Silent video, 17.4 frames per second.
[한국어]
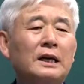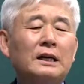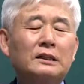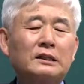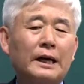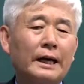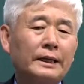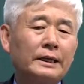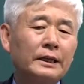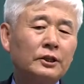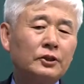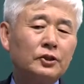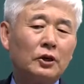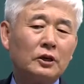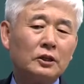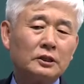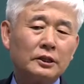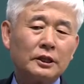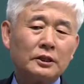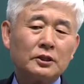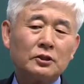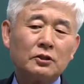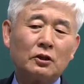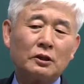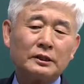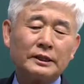자기
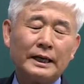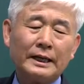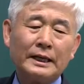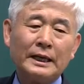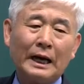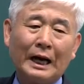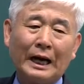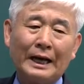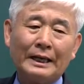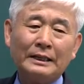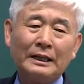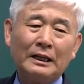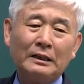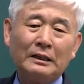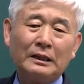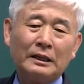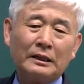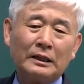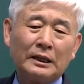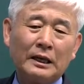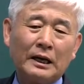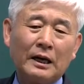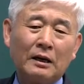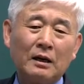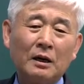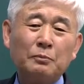정체성, 자기
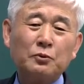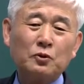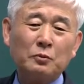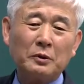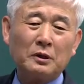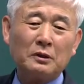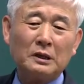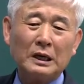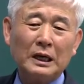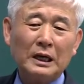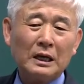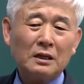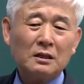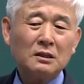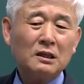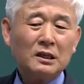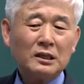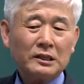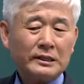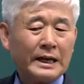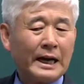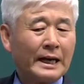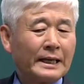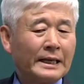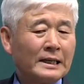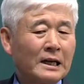아이덴티티가 없으면 그걸
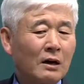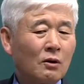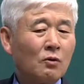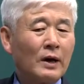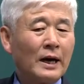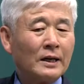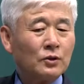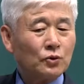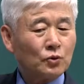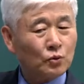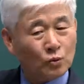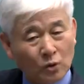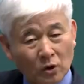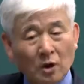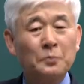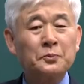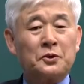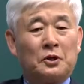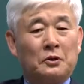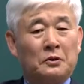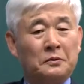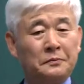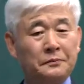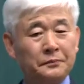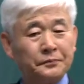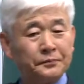자기라고 할 수 없어요.
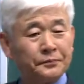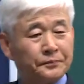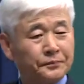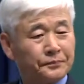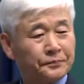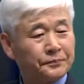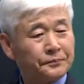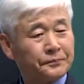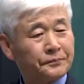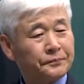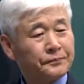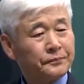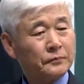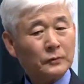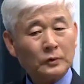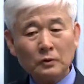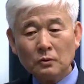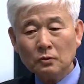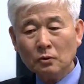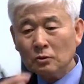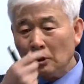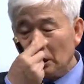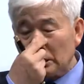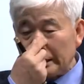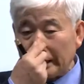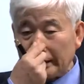
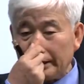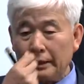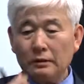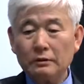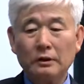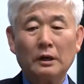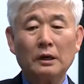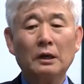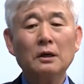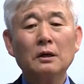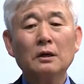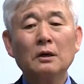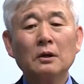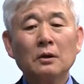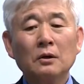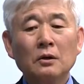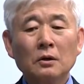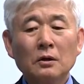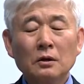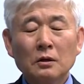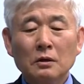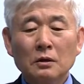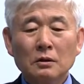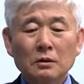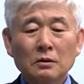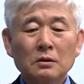어떻게 자기야 그게?
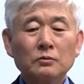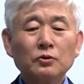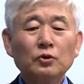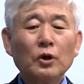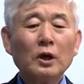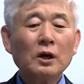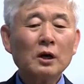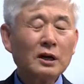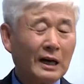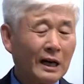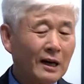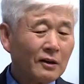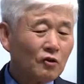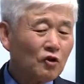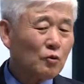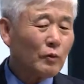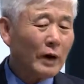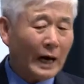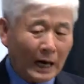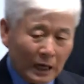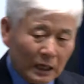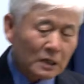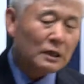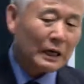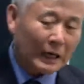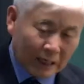그럼 뇌를 갈아 끼우면
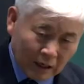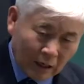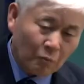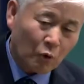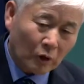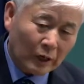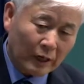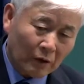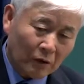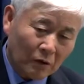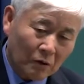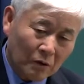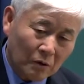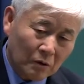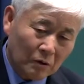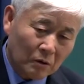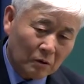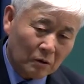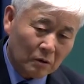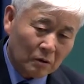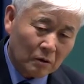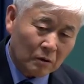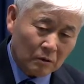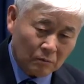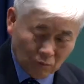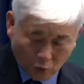한글을 알아 몰라요?
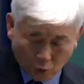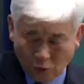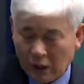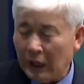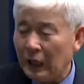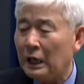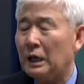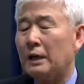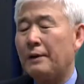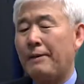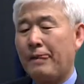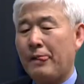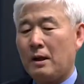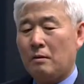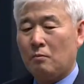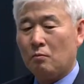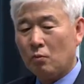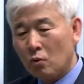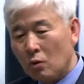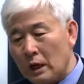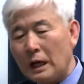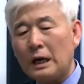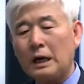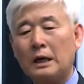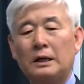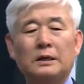몰라.
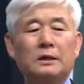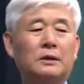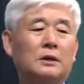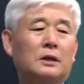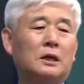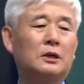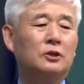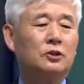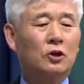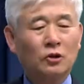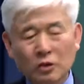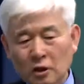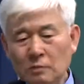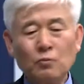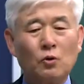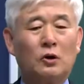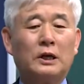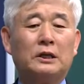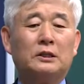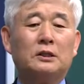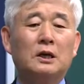몰라. 전혀 몰라.